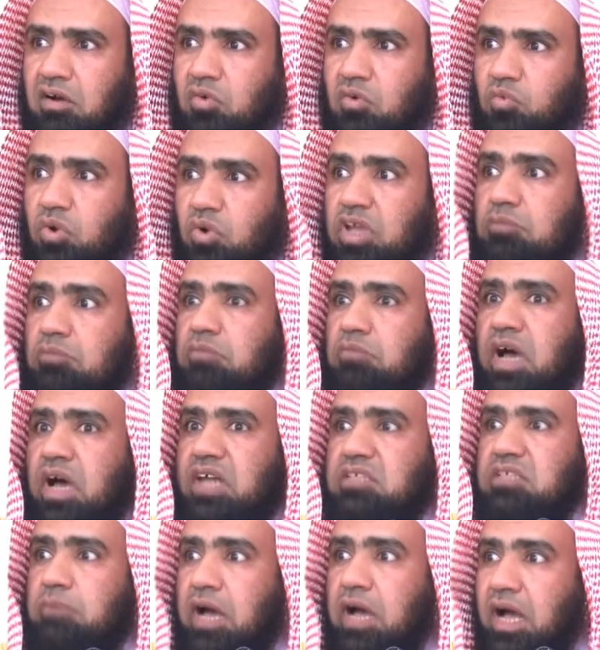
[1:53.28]
وإما
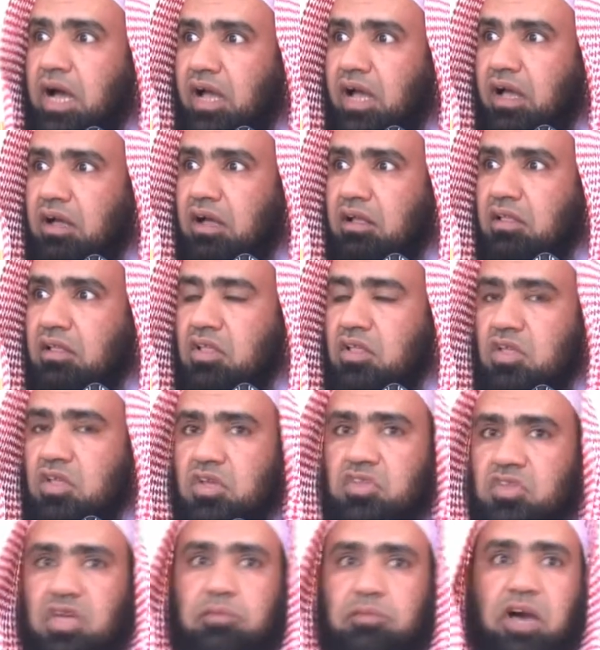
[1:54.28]
أتباع
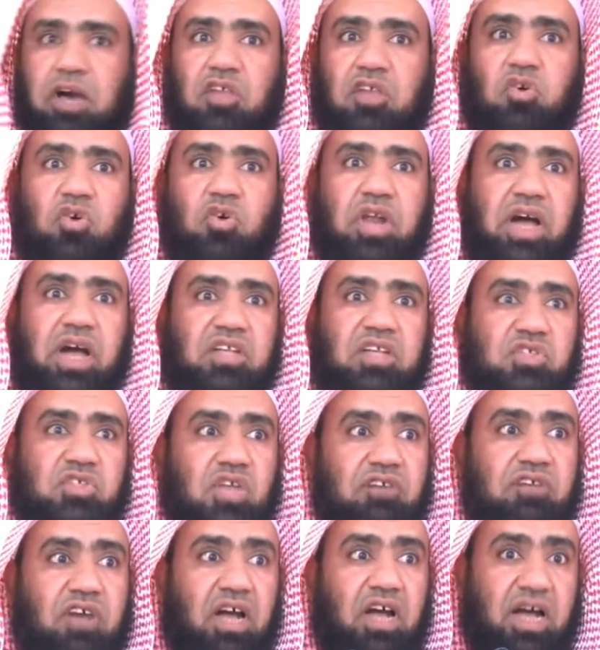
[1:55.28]
يبحثون عن
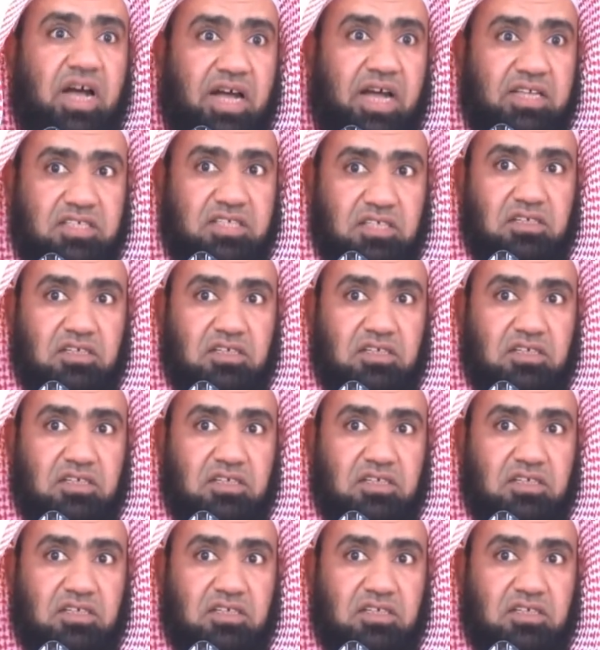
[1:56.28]
صفحات